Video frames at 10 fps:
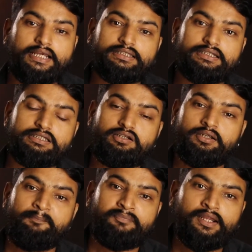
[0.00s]
एक तरह
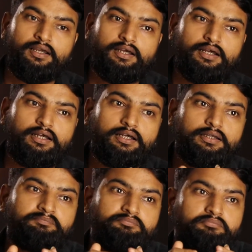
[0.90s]

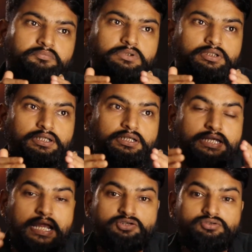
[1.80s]

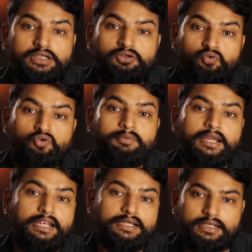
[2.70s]
से नेचुरल रूम
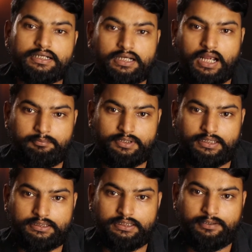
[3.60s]
हीटर का काम
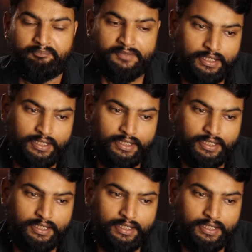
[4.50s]
करती है